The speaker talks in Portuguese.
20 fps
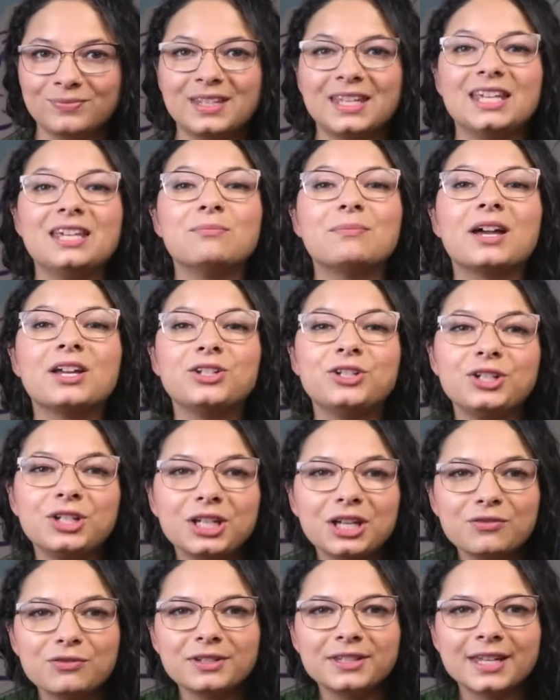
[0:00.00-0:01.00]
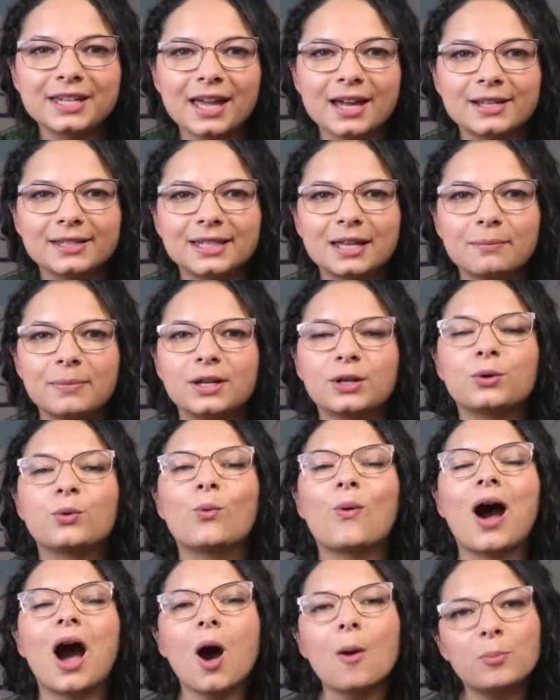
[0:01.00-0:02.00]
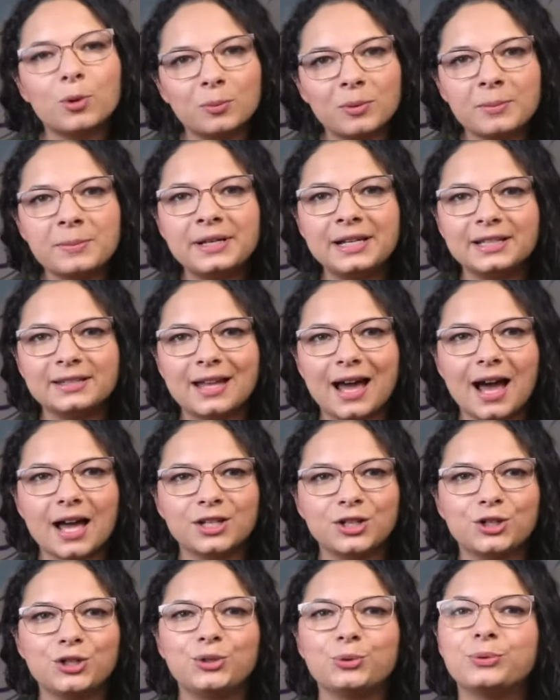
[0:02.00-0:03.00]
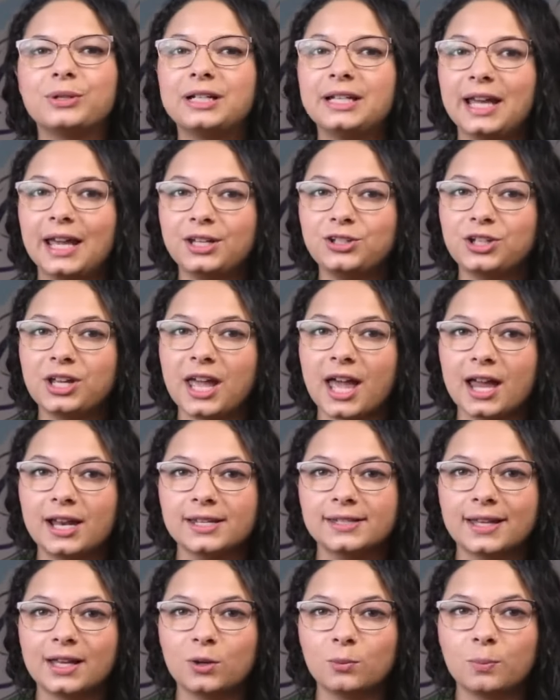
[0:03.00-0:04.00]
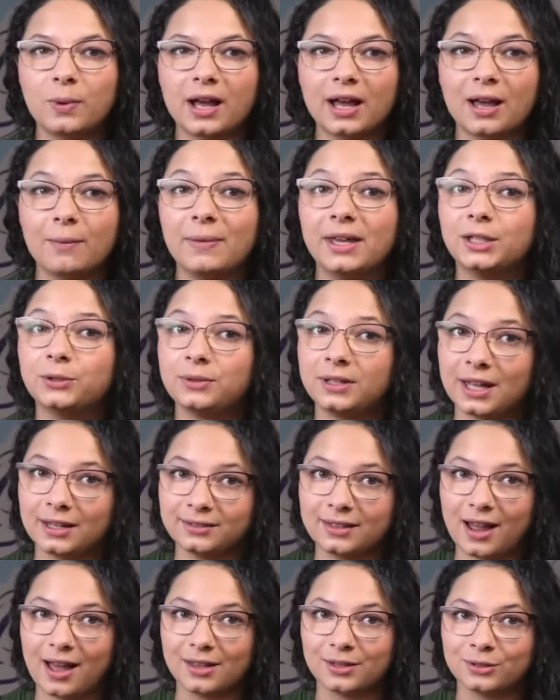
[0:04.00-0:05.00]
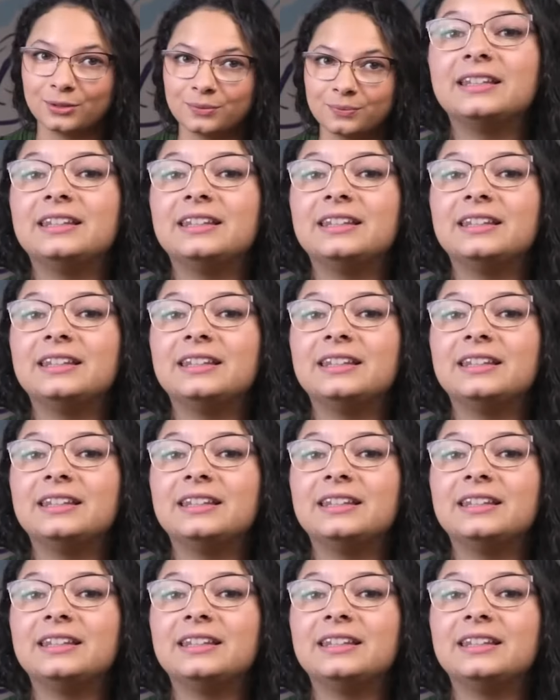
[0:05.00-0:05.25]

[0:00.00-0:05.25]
Imagine que você quer saber qual a probabilidade de um cliente realizar um pagamento em atraso.